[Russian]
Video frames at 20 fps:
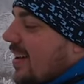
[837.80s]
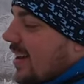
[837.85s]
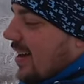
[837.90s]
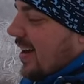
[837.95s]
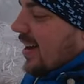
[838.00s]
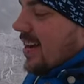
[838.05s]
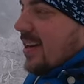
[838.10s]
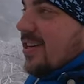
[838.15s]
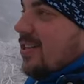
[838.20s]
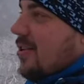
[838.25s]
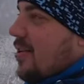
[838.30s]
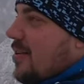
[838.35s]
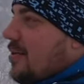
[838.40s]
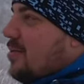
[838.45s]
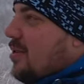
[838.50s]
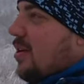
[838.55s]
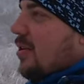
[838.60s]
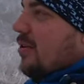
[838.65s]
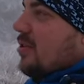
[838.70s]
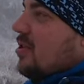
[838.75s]
хорошо
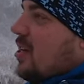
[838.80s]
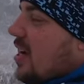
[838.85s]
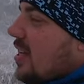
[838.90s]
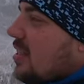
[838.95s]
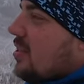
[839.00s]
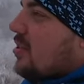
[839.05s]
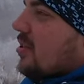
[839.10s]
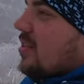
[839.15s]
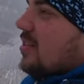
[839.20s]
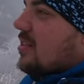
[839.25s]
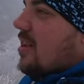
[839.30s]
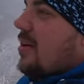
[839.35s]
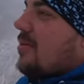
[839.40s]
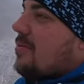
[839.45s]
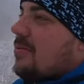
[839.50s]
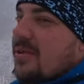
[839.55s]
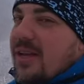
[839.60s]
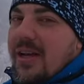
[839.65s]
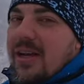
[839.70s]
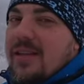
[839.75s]
вообще. Вот сейчас вот на
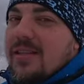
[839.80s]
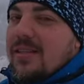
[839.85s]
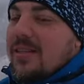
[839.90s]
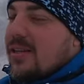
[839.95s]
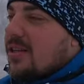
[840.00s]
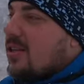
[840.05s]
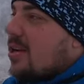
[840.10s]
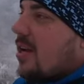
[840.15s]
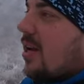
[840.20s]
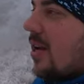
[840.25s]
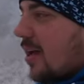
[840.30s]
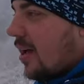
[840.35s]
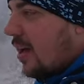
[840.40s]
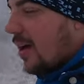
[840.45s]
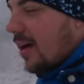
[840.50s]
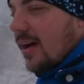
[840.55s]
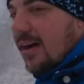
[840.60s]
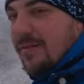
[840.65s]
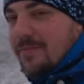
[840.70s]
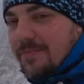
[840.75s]
самом деле, слышь, а,